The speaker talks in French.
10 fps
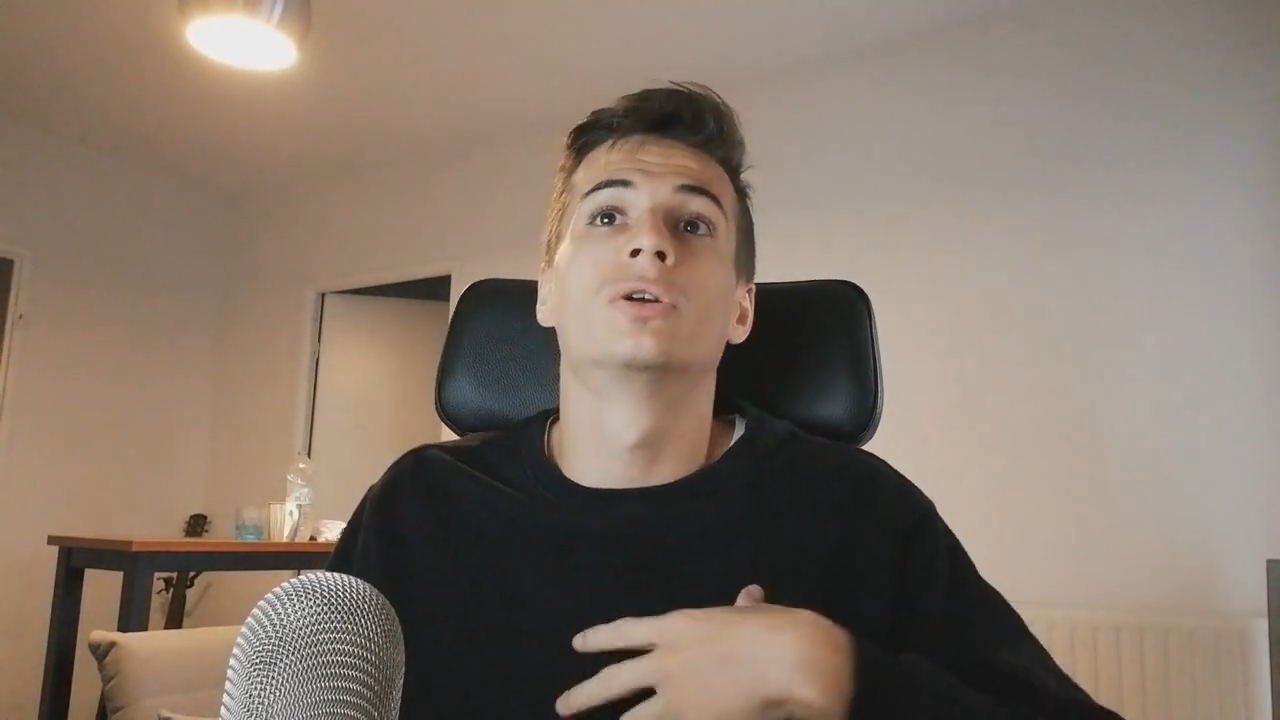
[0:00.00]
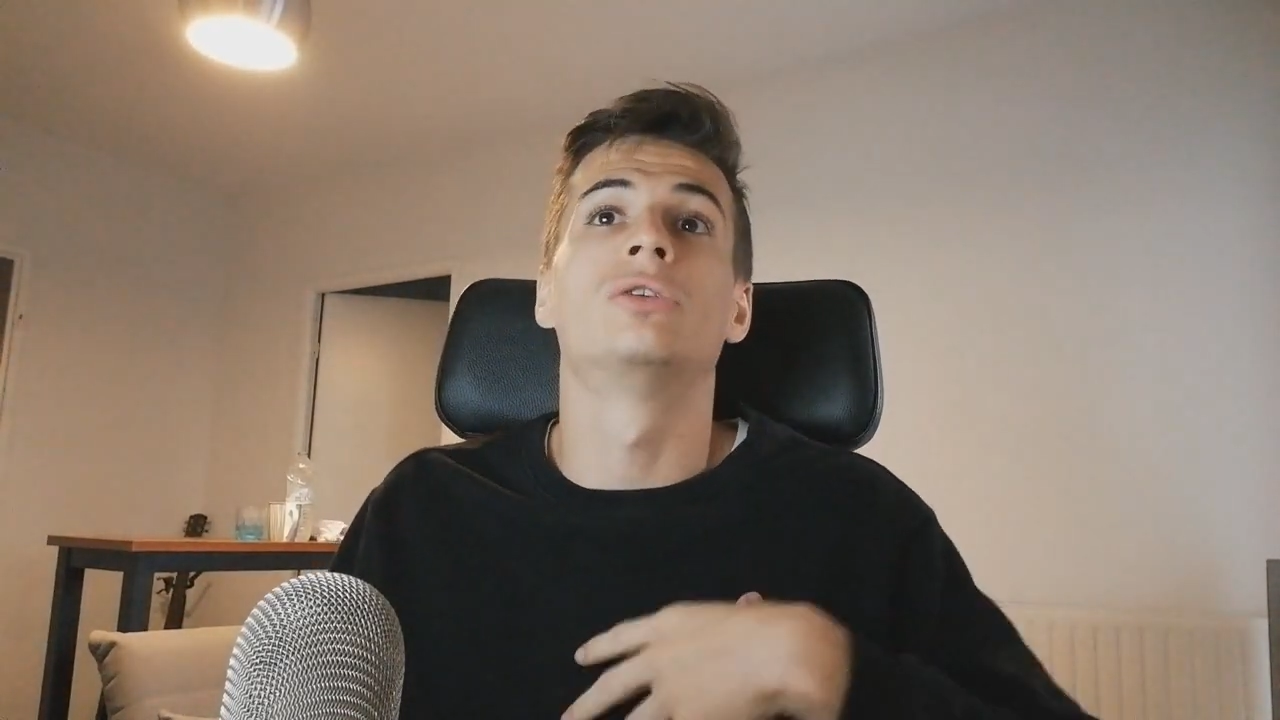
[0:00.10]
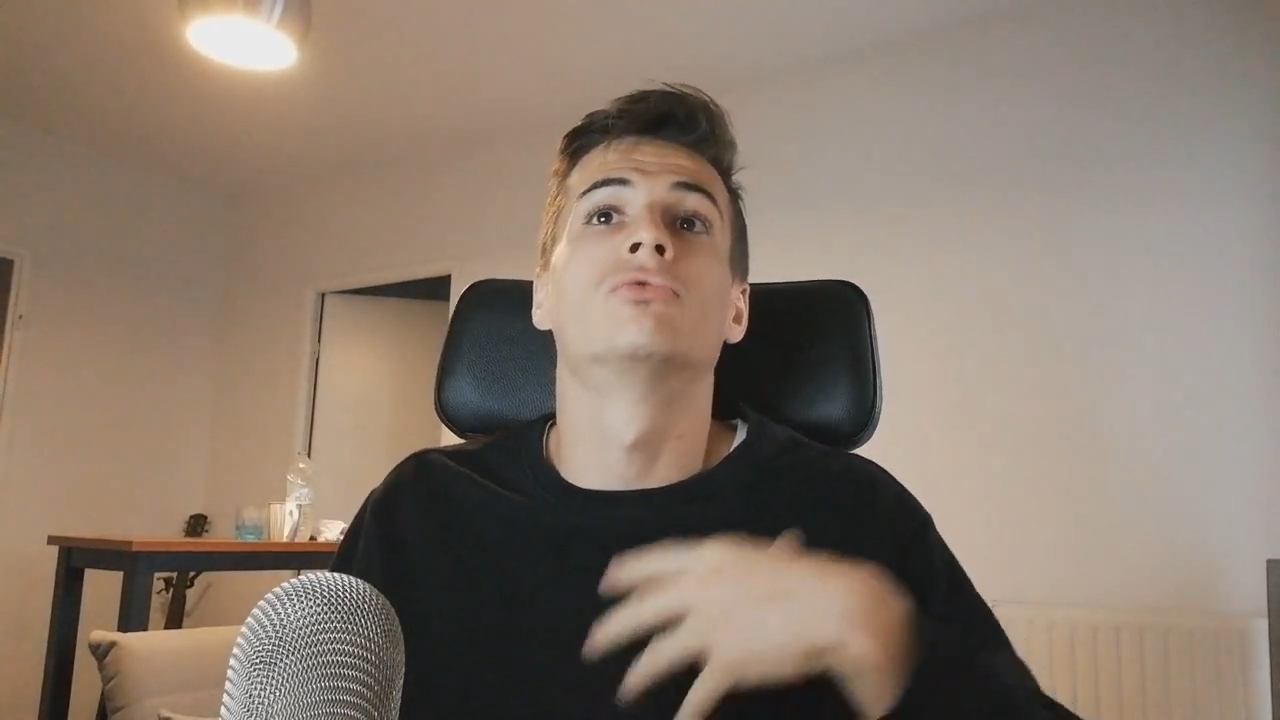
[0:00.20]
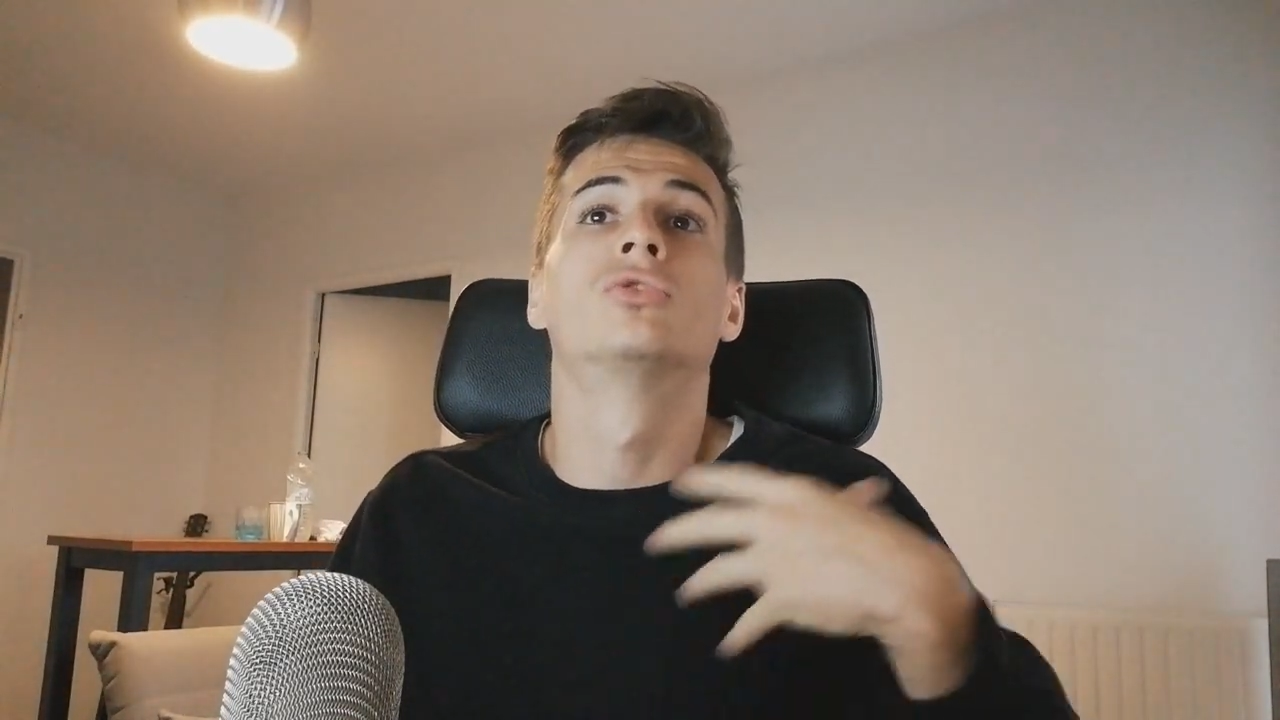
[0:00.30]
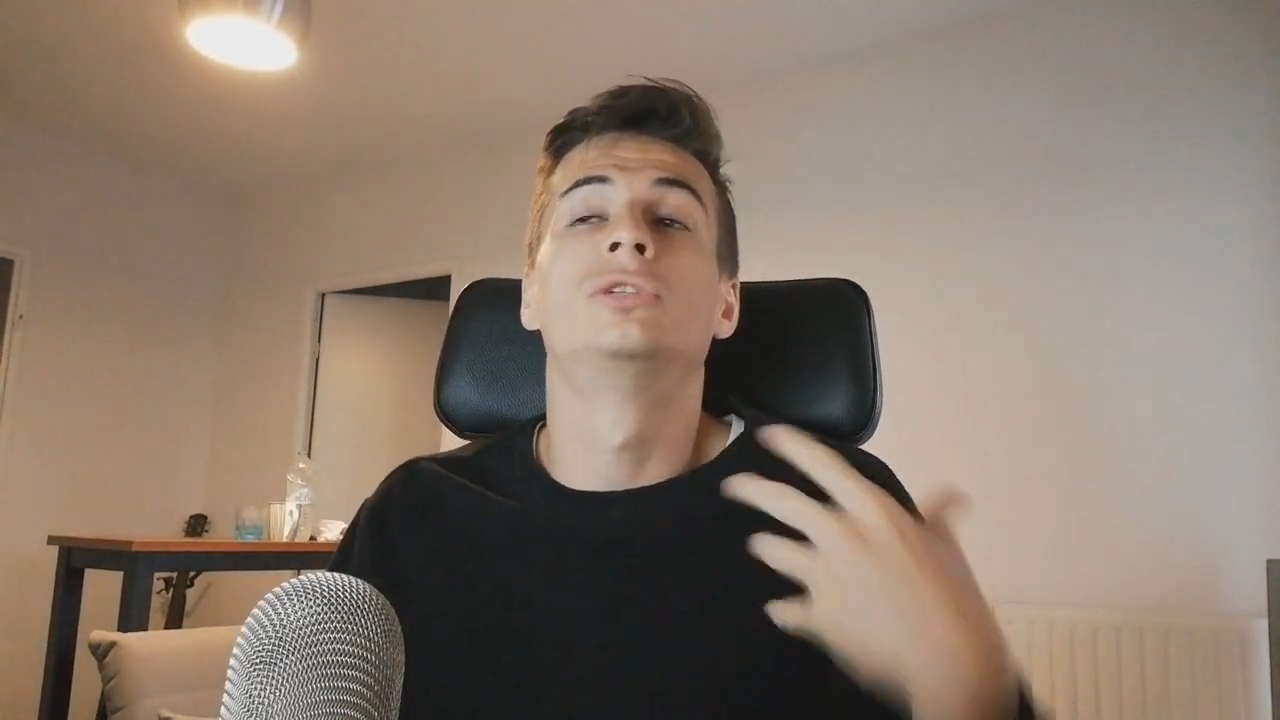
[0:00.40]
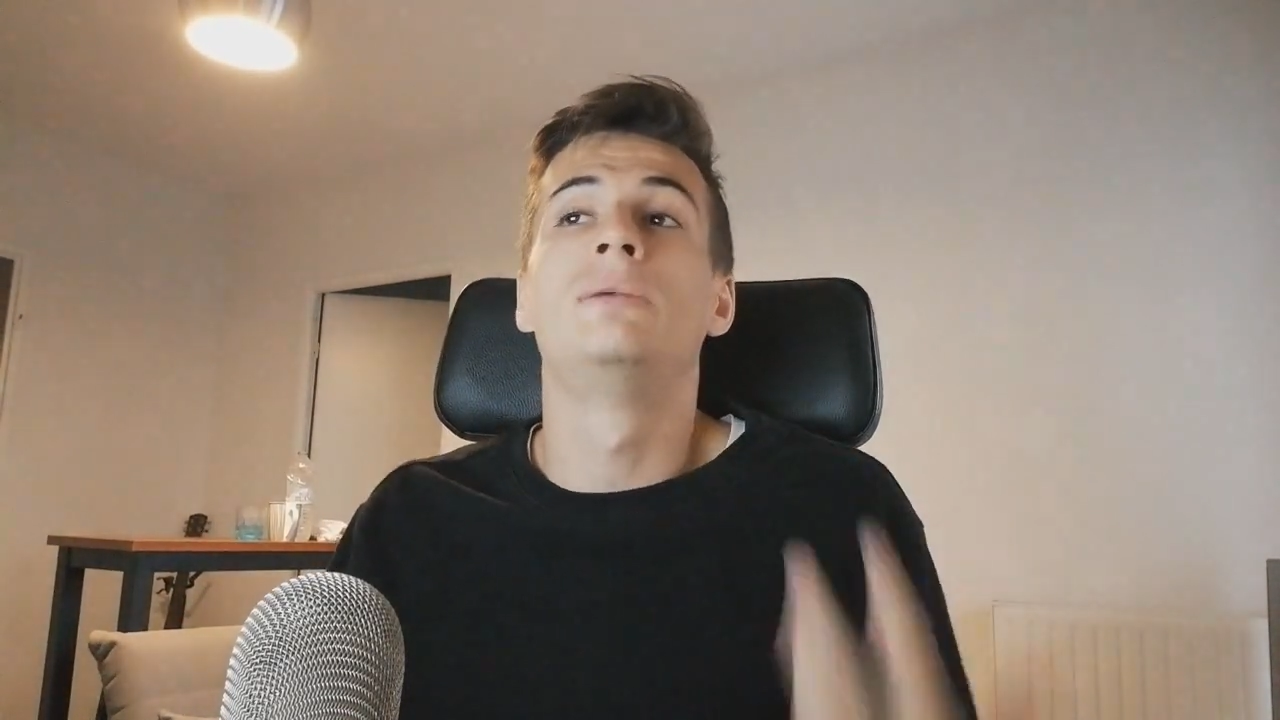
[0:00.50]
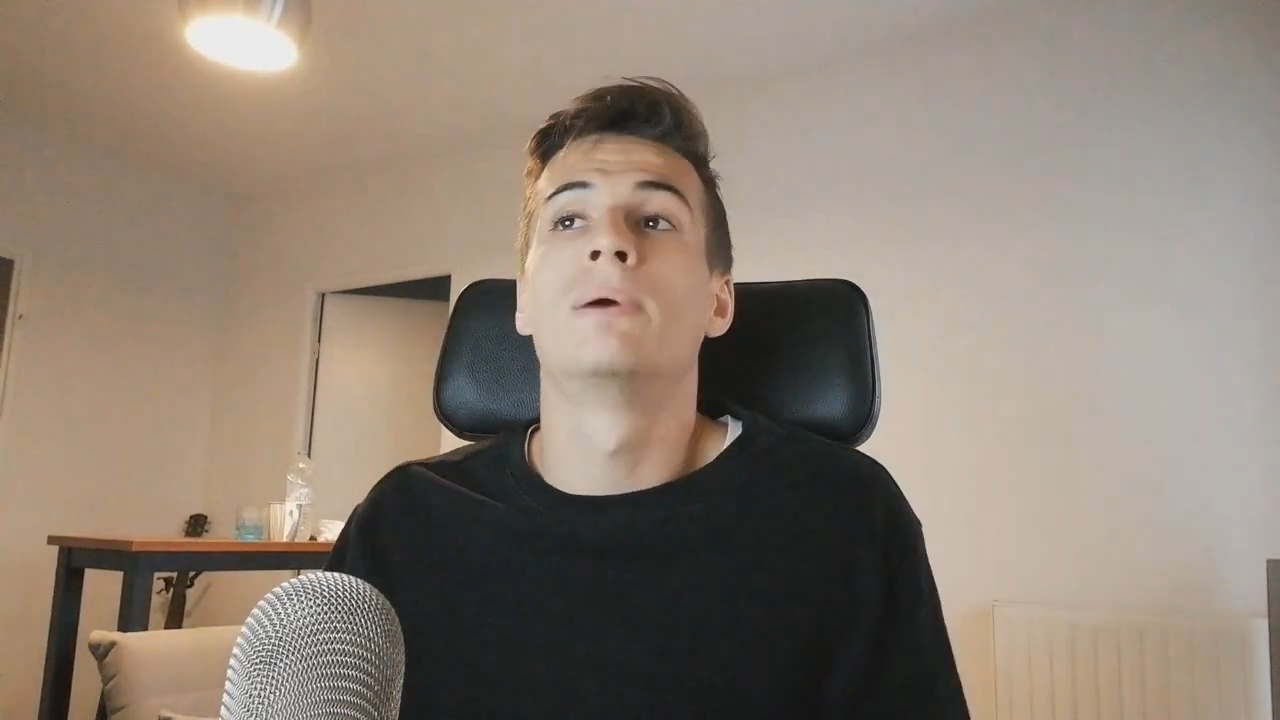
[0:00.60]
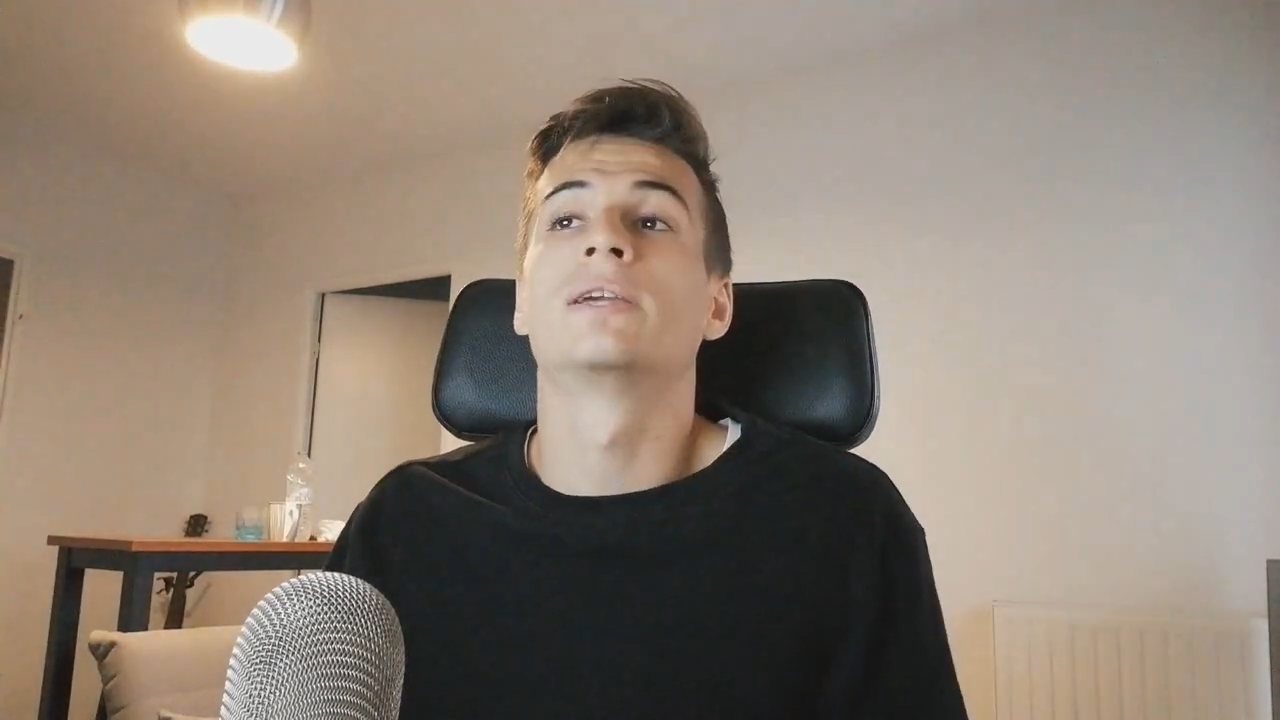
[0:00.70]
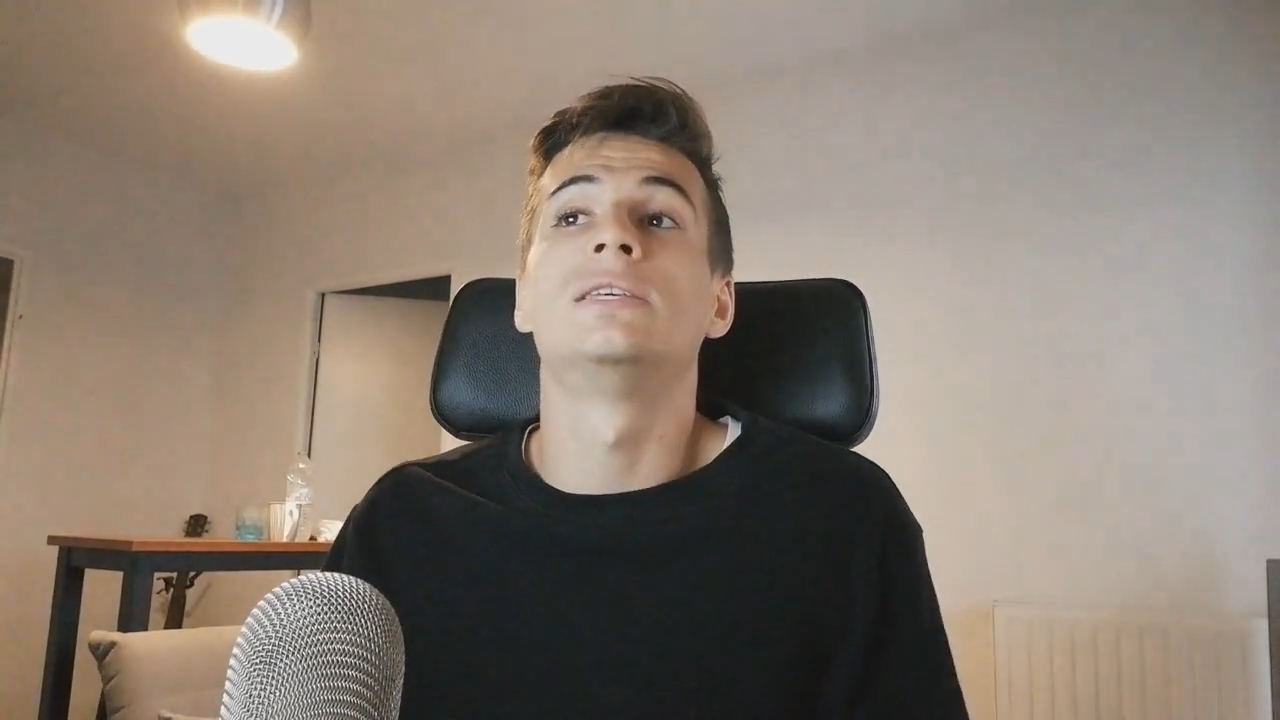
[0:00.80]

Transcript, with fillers: qui ont sauté le pas,